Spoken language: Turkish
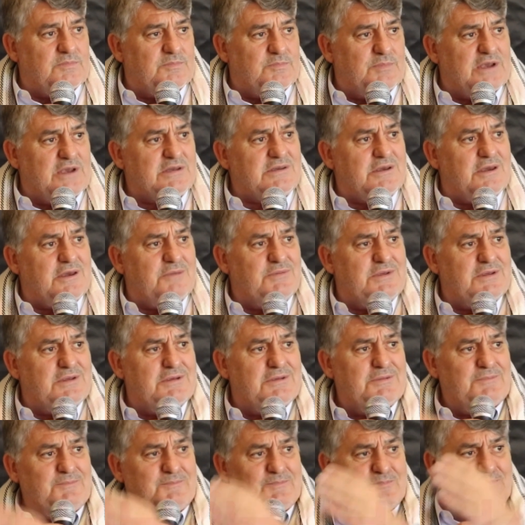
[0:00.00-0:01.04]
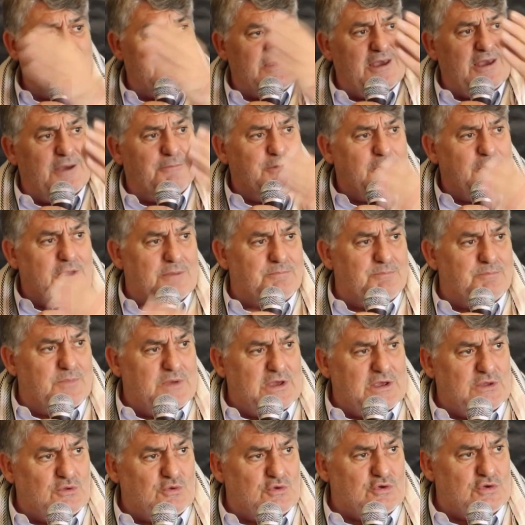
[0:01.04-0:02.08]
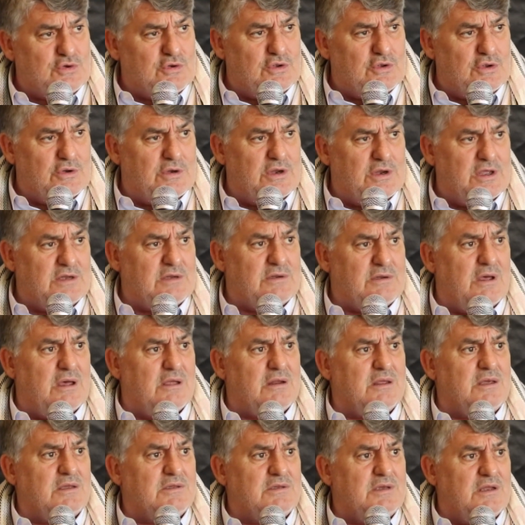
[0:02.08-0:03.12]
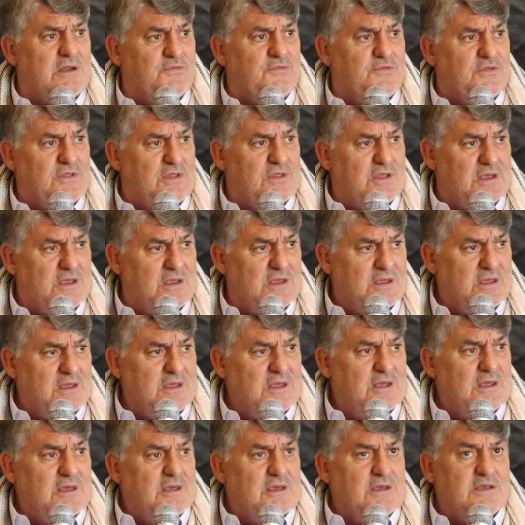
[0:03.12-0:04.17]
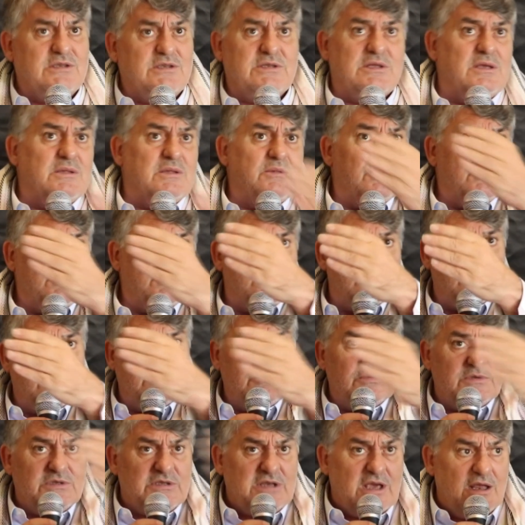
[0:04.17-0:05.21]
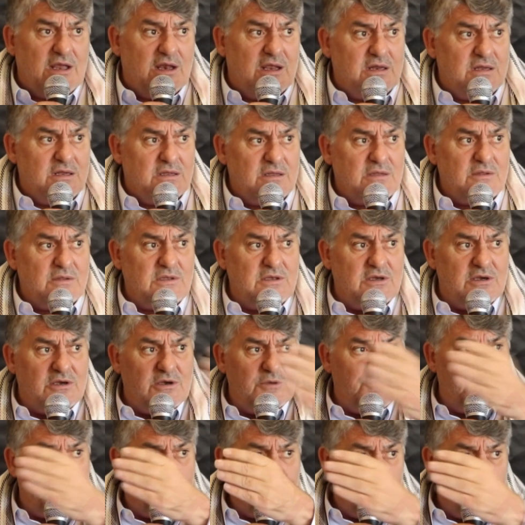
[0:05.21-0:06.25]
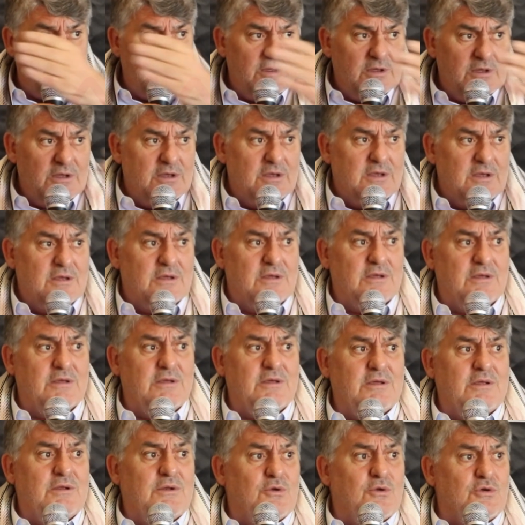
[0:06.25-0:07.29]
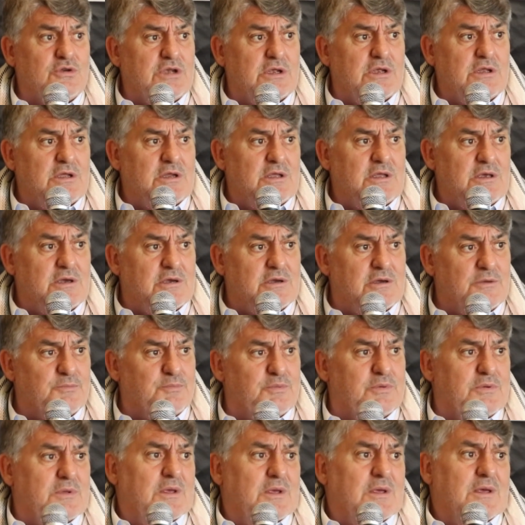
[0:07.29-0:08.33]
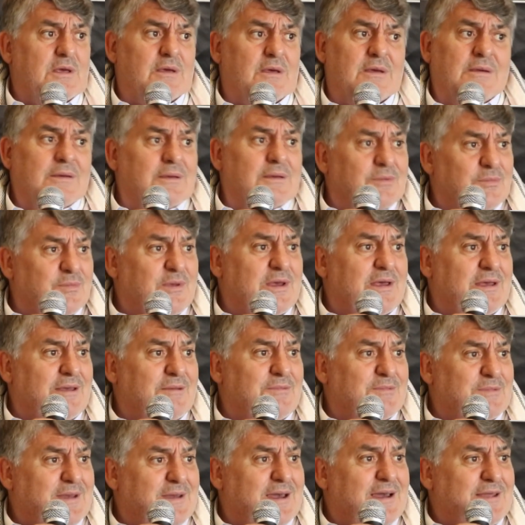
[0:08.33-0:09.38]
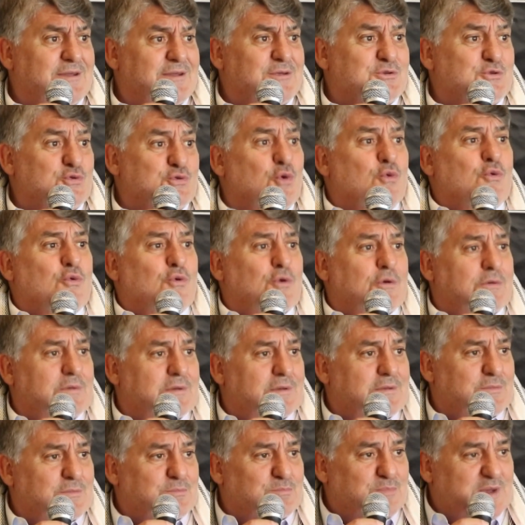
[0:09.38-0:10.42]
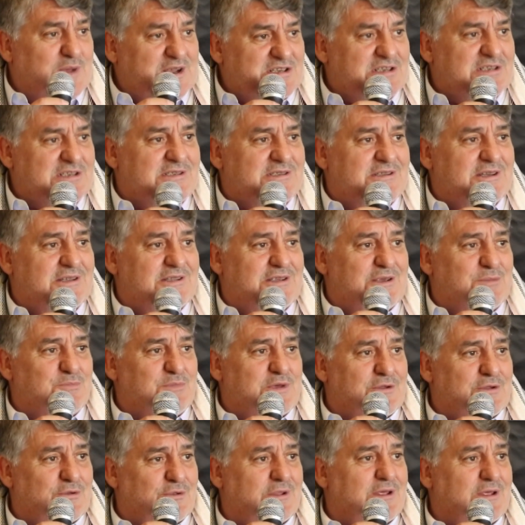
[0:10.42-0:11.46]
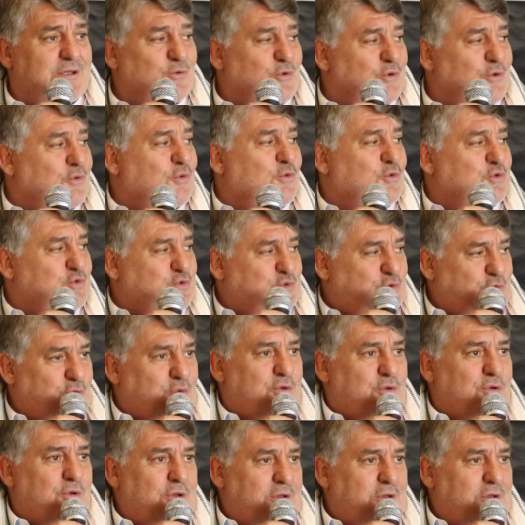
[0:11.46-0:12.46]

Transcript: başka bir yapı yapmayı düşünüyorlar. Arka tarafında işte şeyleri yıkıp e, locaları yıkıp ve yani çok maç izlediğim yer olan o kutu